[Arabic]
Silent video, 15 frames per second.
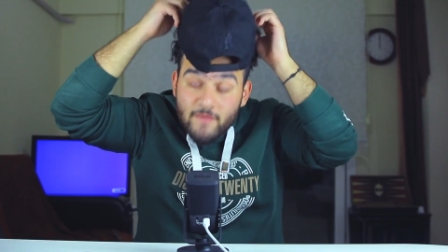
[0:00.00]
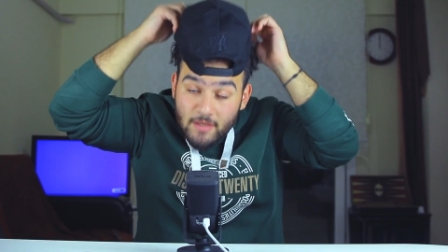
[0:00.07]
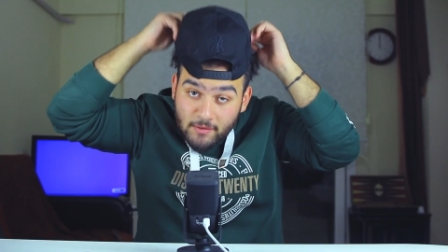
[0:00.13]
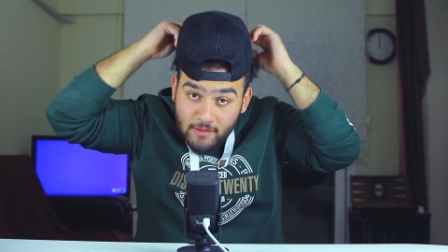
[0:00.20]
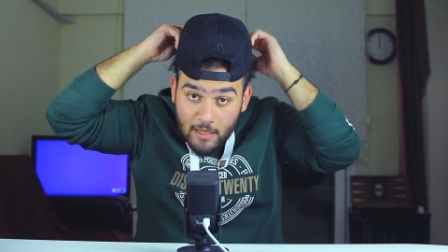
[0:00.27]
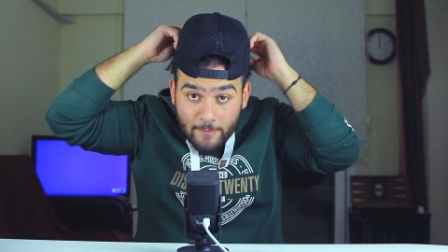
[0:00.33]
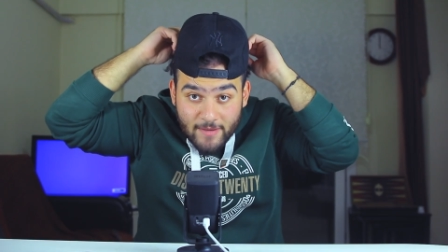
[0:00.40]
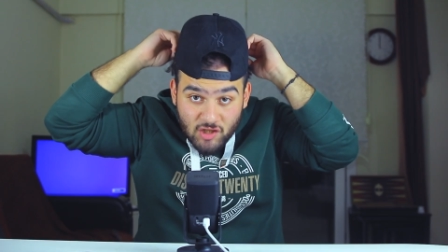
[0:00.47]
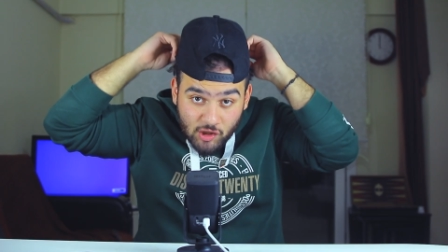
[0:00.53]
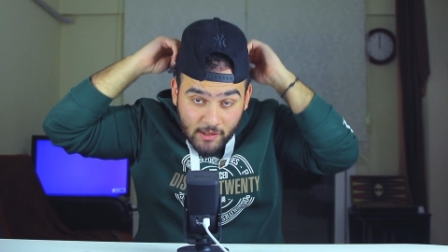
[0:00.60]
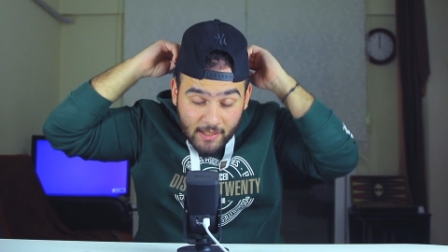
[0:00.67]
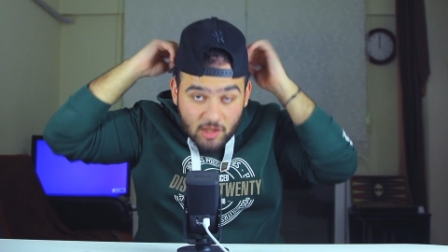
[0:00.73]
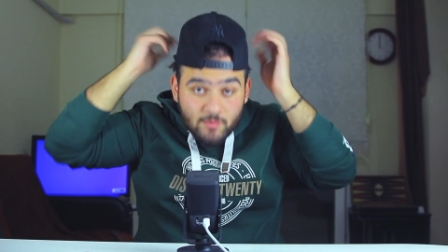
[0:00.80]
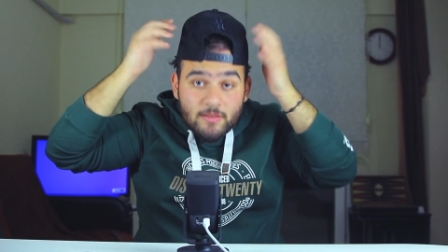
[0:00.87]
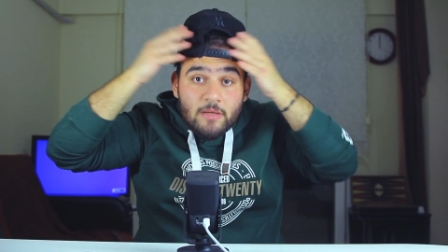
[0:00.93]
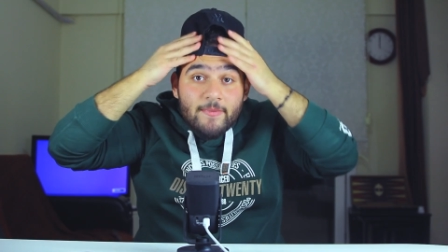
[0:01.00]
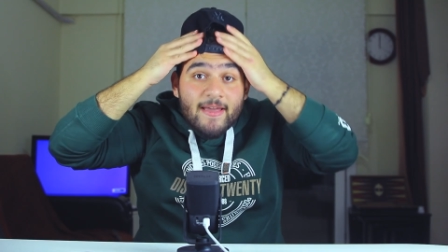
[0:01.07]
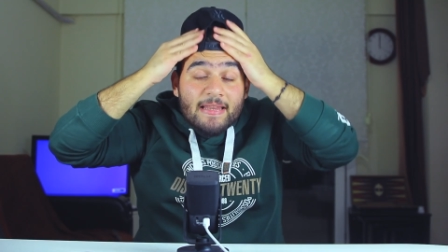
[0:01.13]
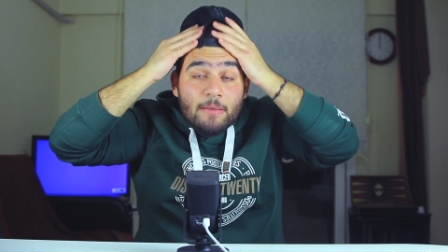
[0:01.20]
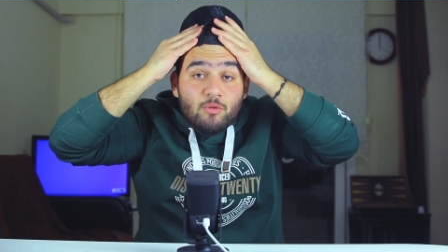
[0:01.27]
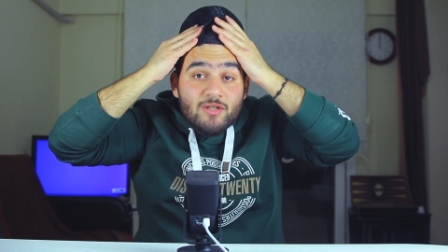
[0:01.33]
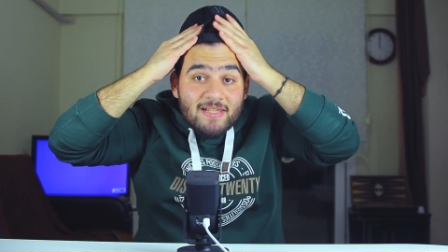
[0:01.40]
في نقطة كمان جدا عجبتني
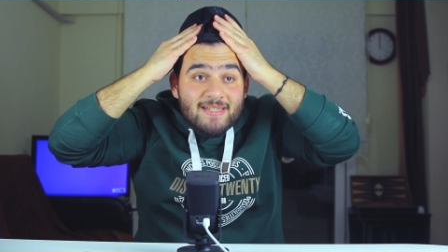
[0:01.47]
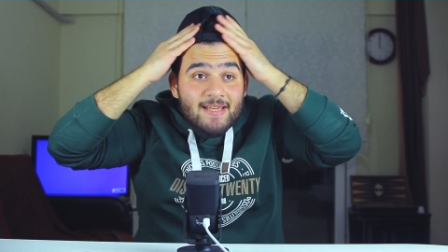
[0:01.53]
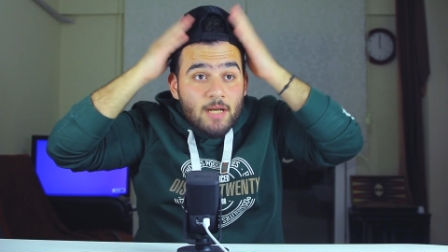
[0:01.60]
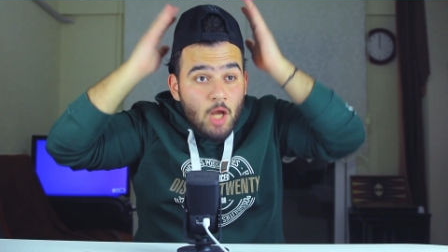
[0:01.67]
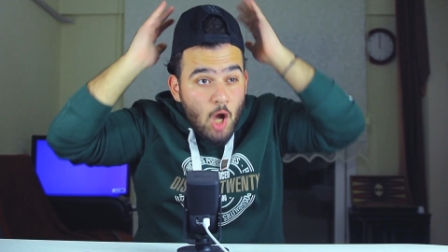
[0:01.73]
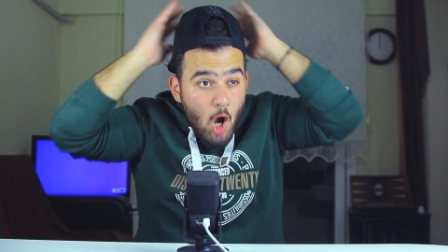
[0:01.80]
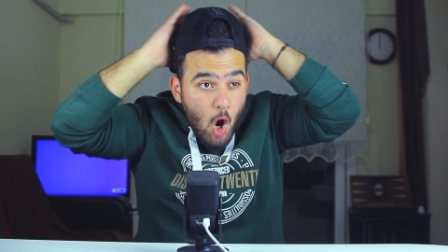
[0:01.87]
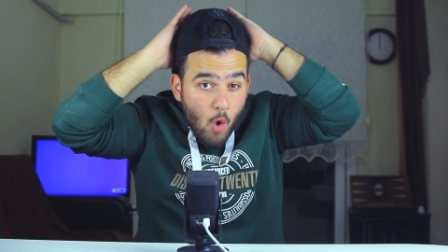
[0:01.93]
بهذا المسلسل